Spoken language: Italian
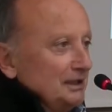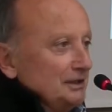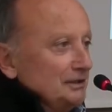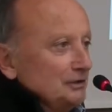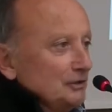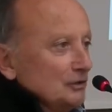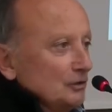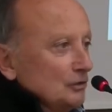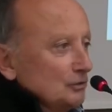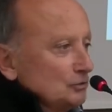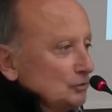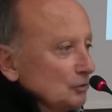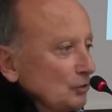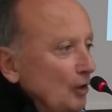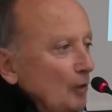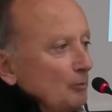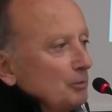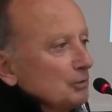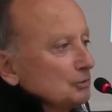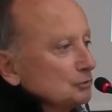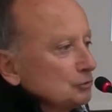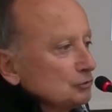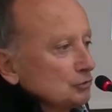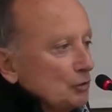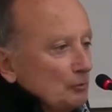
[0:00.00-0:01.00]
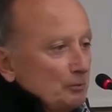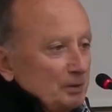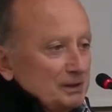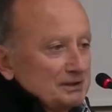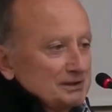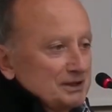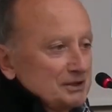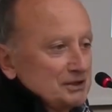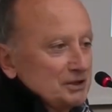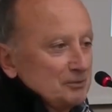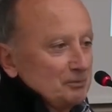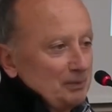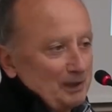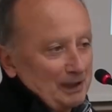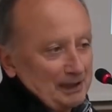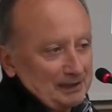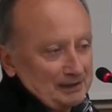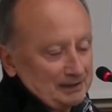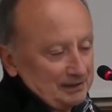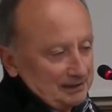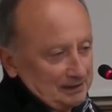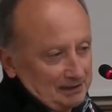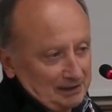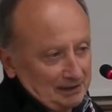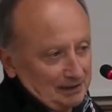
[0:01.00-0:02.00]
io non ho potuto
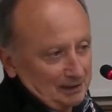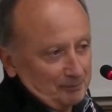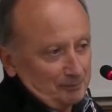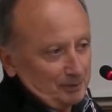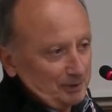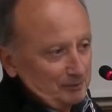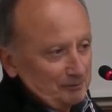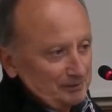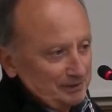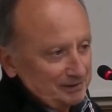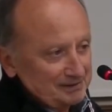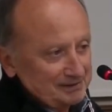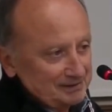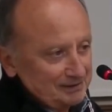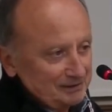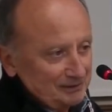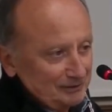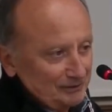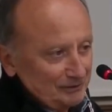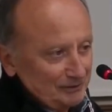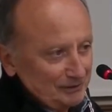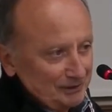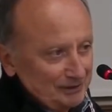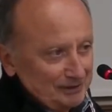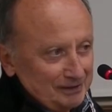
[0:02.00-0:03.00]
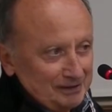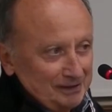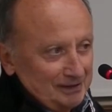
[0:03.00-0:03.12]
partecipare alla premiazione.